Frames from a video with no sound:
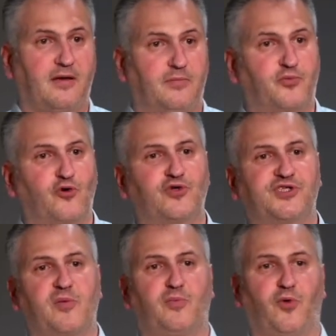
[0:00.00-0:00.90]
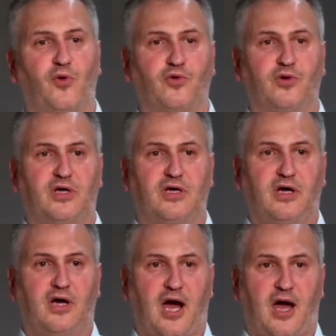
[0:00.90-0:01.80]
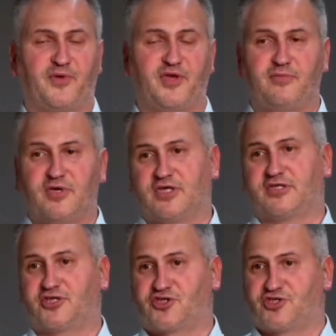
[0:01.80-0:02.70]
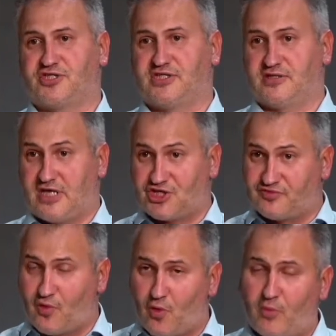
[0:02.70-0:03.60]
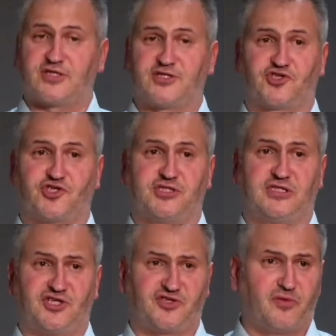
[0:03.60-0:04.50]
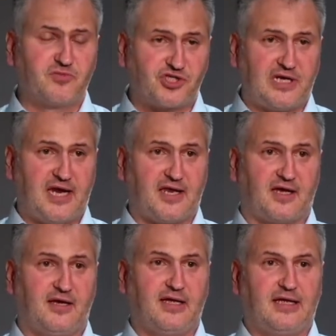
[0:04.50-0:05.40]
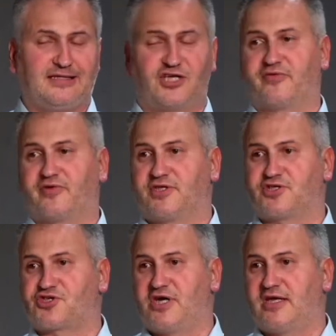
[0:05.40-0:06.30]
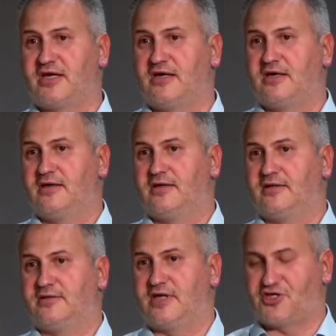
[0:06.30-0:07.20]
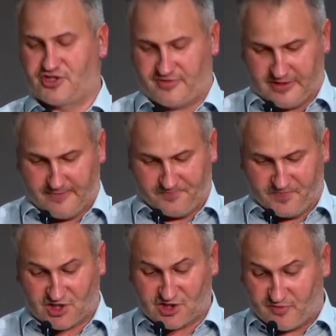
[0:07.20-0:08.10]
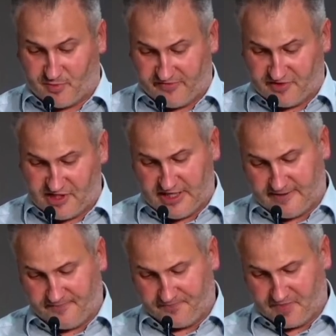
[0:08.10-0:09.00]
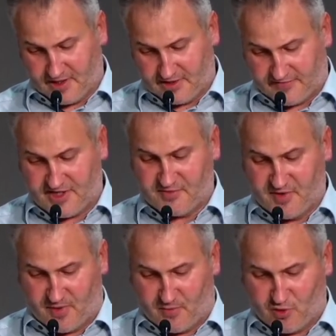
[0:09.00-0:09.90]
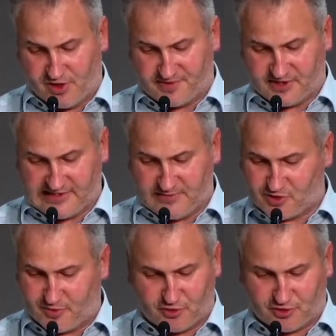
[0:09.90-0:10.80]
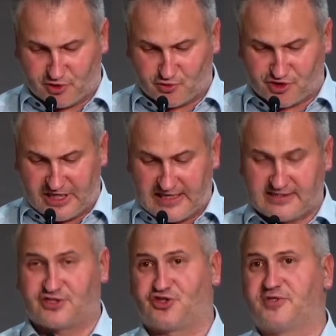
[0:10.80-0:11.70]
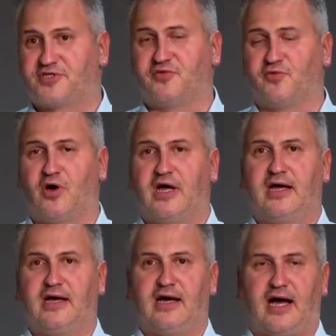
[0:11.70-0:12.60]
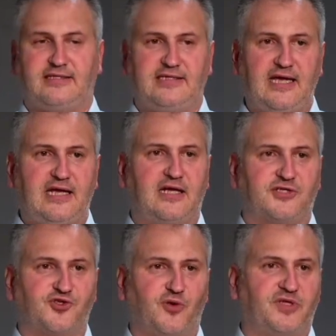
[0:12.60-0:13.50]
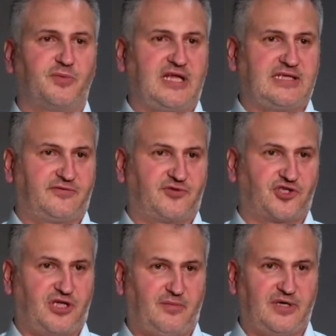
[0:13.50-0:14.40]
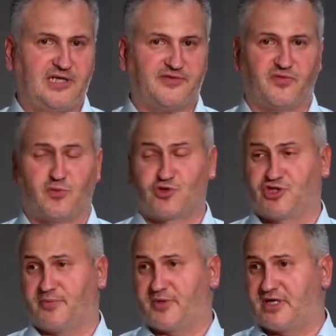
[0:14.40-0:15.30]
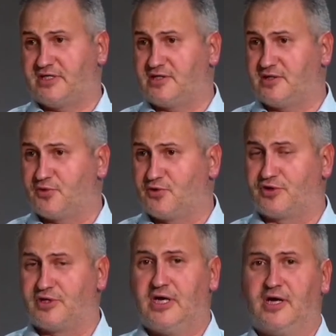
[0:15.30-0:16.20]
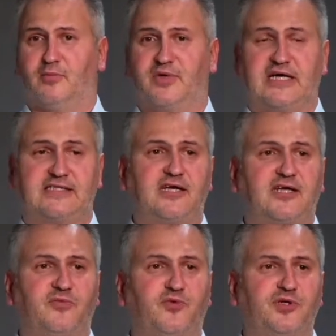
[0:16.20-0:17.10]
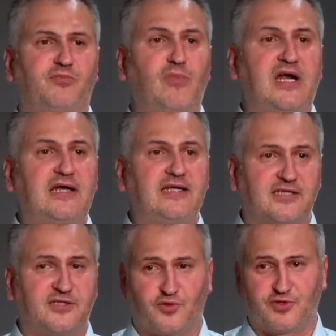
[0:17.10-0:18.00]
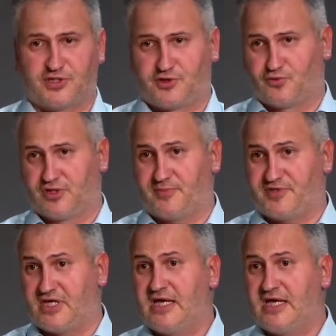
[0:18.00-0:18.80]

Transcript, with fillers: просьба Богу о переменах нашей жизни, нашего образа жизни, нашего мышления, нашего отношения, наших, нашего поведения. Давайте мы помолимся. Если, может быть, кто-то нуждается, чтобы за него Отдельно, особенно была совершена молитва. Вы можете проходить наперед. Мы как церковь будем молиться друг за друга. Написано,